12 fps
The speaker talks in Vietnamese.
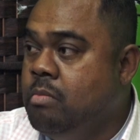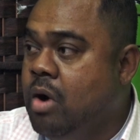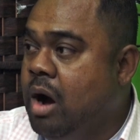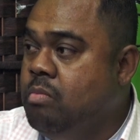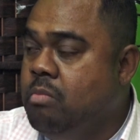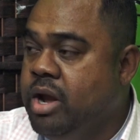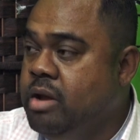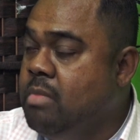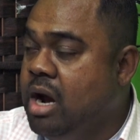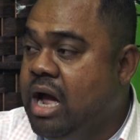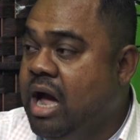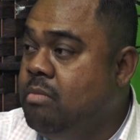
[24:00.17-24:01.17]
có một ông mỹ
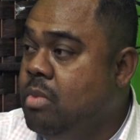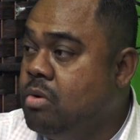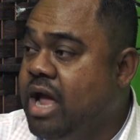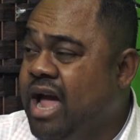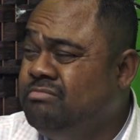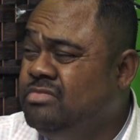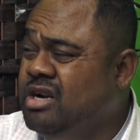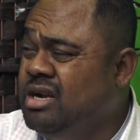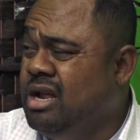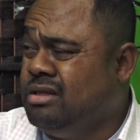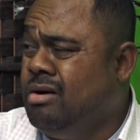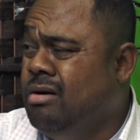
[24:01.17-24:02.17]
bận áo màu cam rất
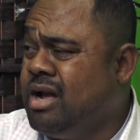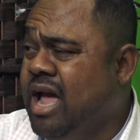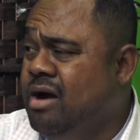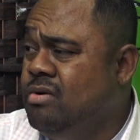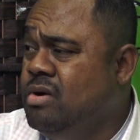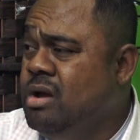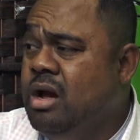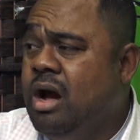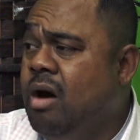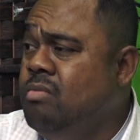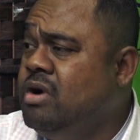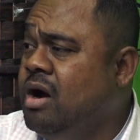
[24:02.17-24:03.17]
là to cao
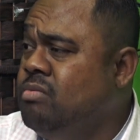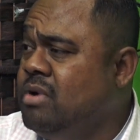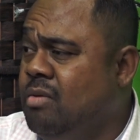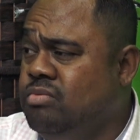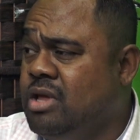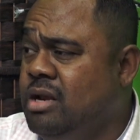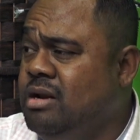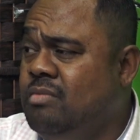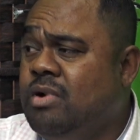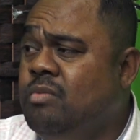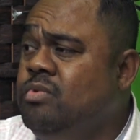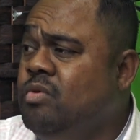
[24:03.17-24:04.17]
ông không động tịnh
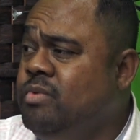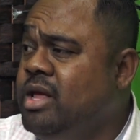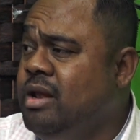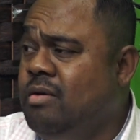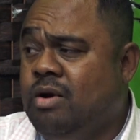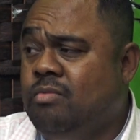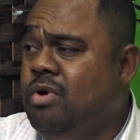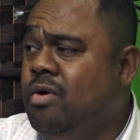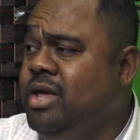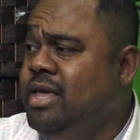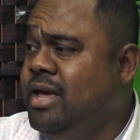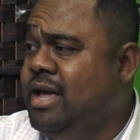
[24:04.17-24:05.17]
ông không nhúc nhích ông không
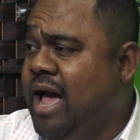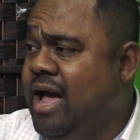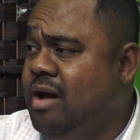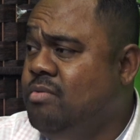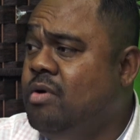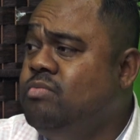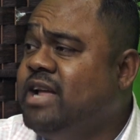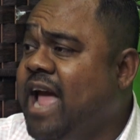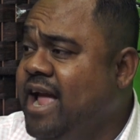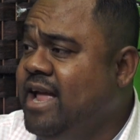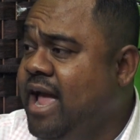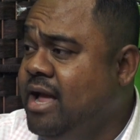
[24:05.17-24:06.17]
nói gì cả ông không
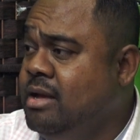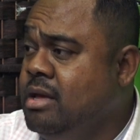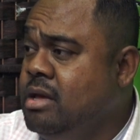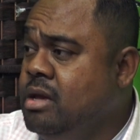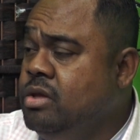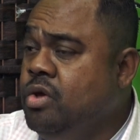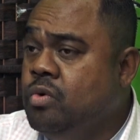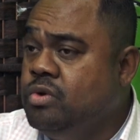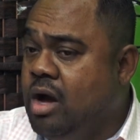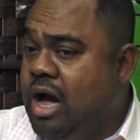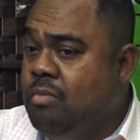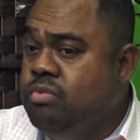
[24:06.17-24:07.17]
can ngăn dù
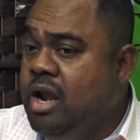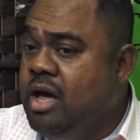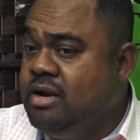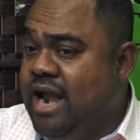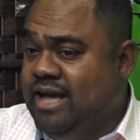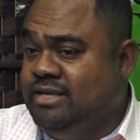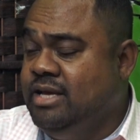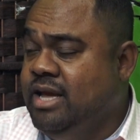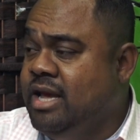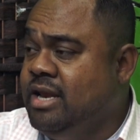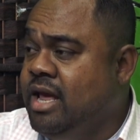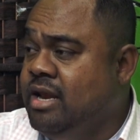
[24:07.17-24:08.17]
cho ông lên đài
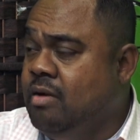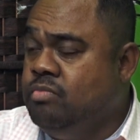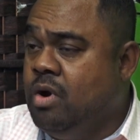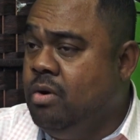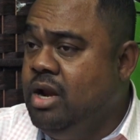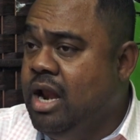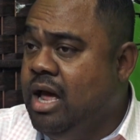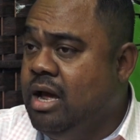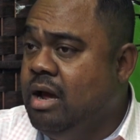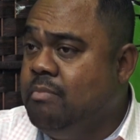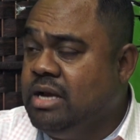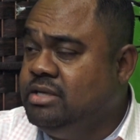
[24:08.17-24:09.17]
CNN ông nói là
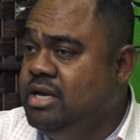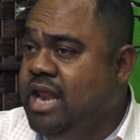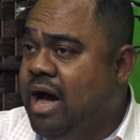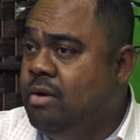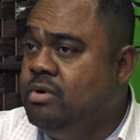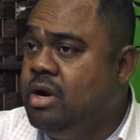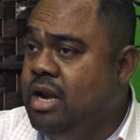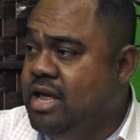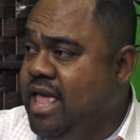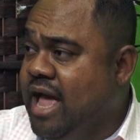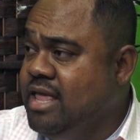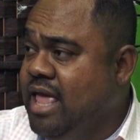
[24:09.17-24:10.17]
bác sĩ Đào rất là
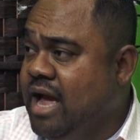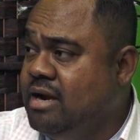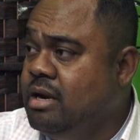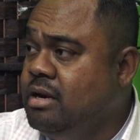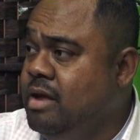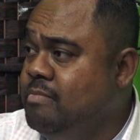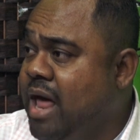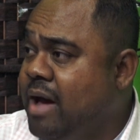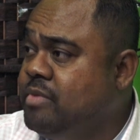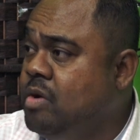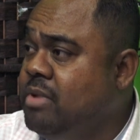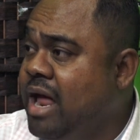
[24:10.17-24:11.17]
nhã nhặn rất điềm
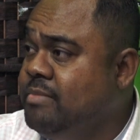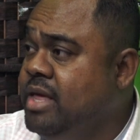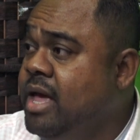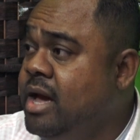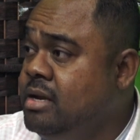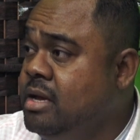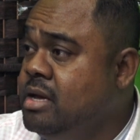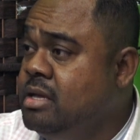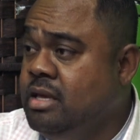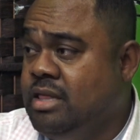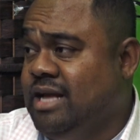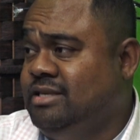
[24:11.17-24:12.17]
đạm không làm gì hết
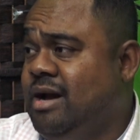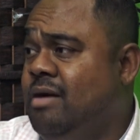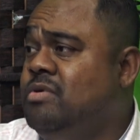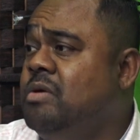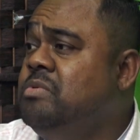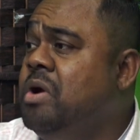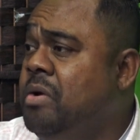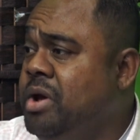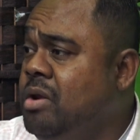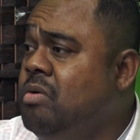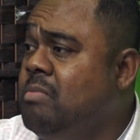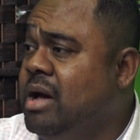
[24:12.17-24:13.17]
thì tại sao ông không
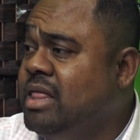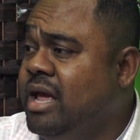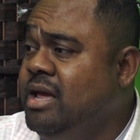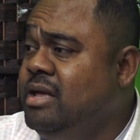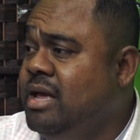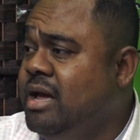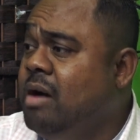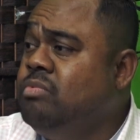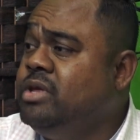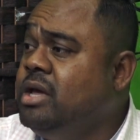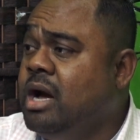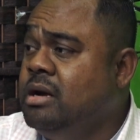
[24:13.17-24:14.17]
nói lúc mà thấy
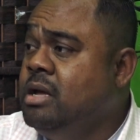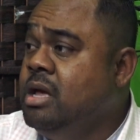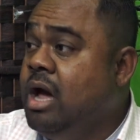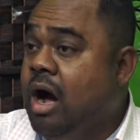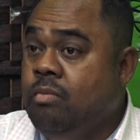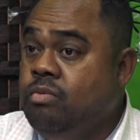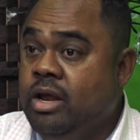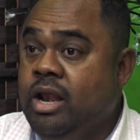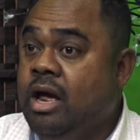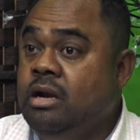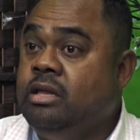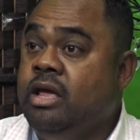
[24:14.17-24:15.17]
ông chỉ cần ông đi
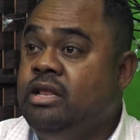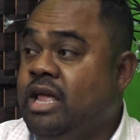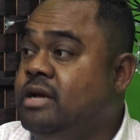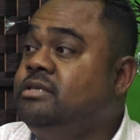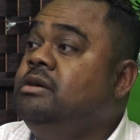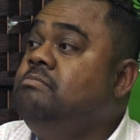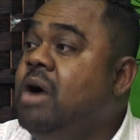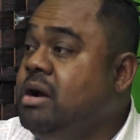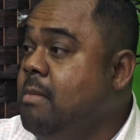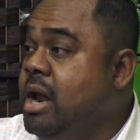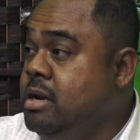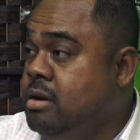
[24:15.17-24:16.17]
lên tiếng thấy cái sự
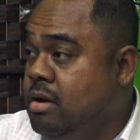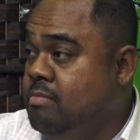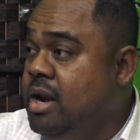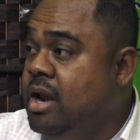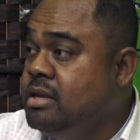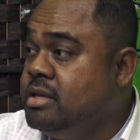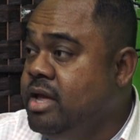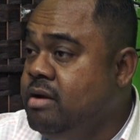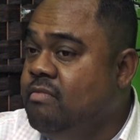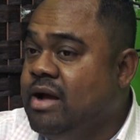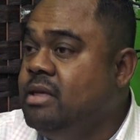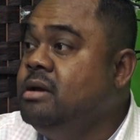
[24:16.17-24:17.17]
bất bình thôi mình lên
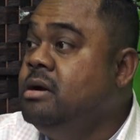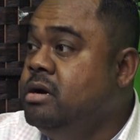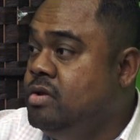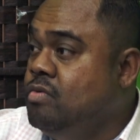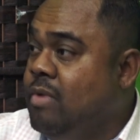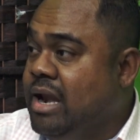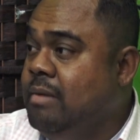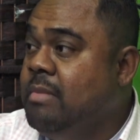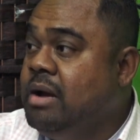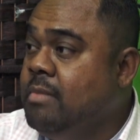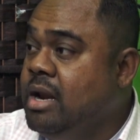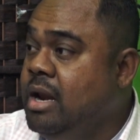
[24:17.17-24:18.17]
tiếng hoặc những người xung quanh
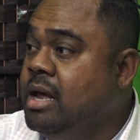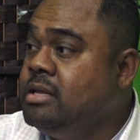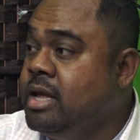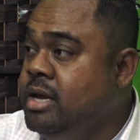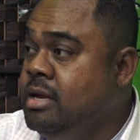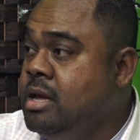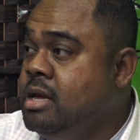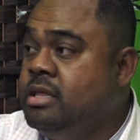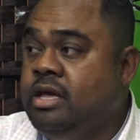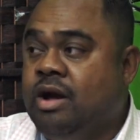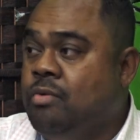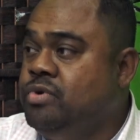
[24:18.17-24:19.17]
bất bình lên tiếng
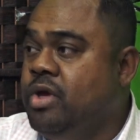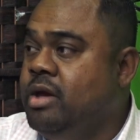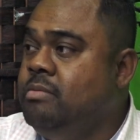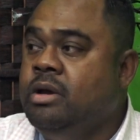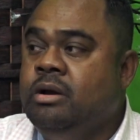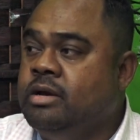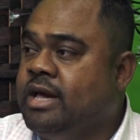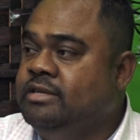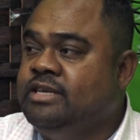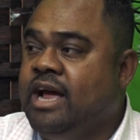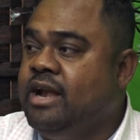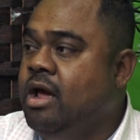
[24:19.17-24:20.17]
thì câu chuyện những người cảnh
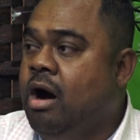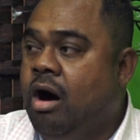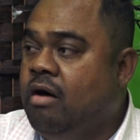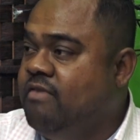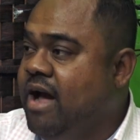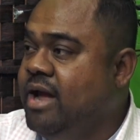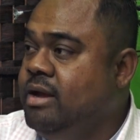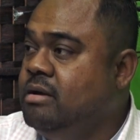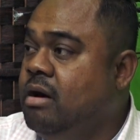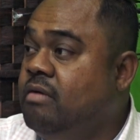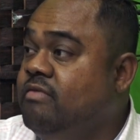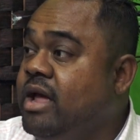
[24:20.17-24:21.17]
sát này họ phải
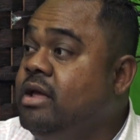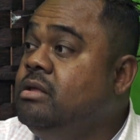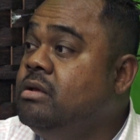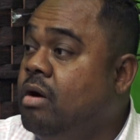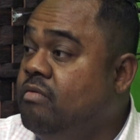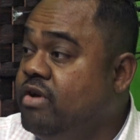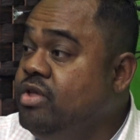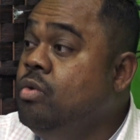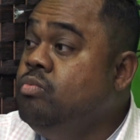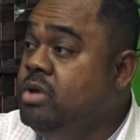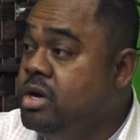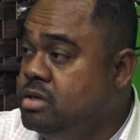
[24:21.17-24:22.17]
họ phải họ phải
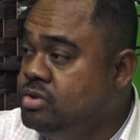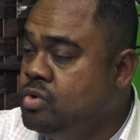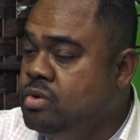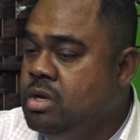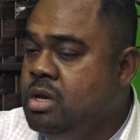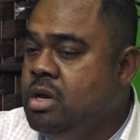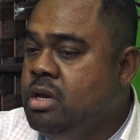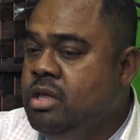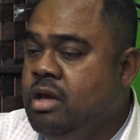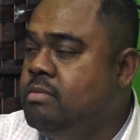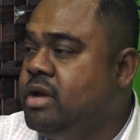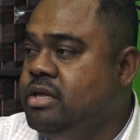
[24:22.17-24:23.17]
nhún nhường xuống
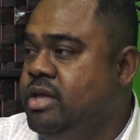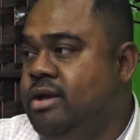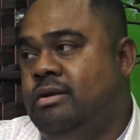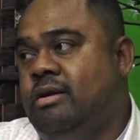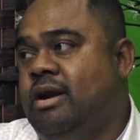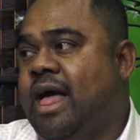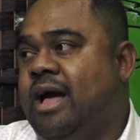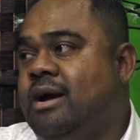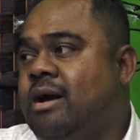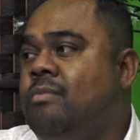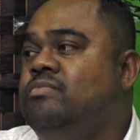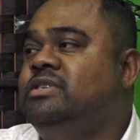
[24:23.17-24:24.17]
nhưng cái chuyện đó nó đã
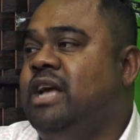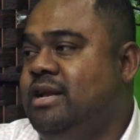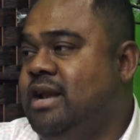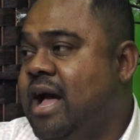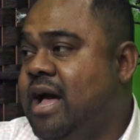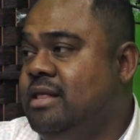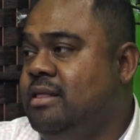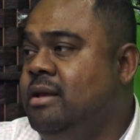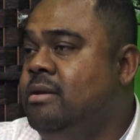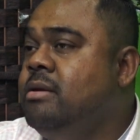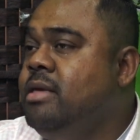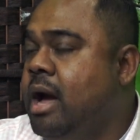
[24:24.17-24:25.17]
không xảy ra thì
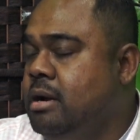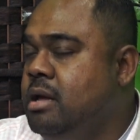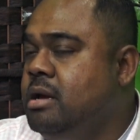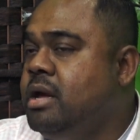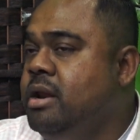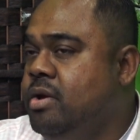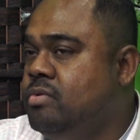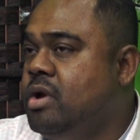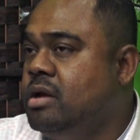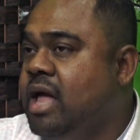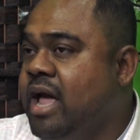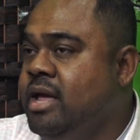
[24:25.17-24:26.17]
nó dẫn tới cái điều
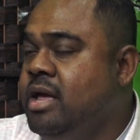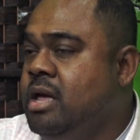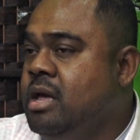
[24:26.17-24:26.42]
cho thấy